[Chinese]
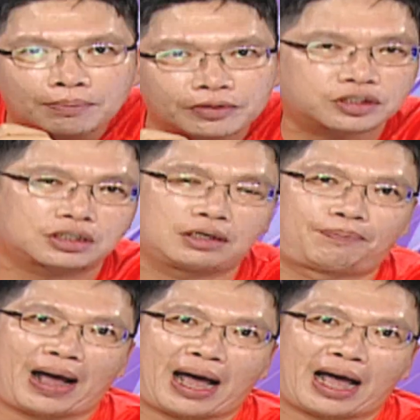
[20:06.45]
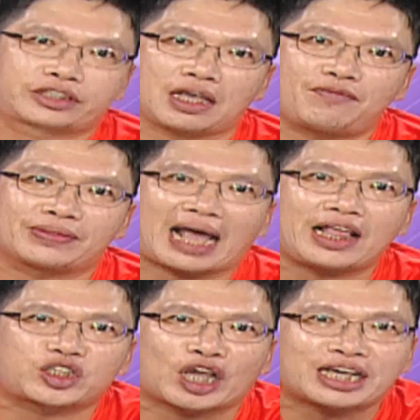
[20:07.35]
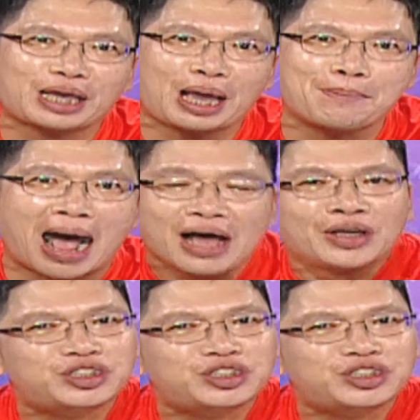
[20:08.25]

不是吧？政府拿这钱干嘛？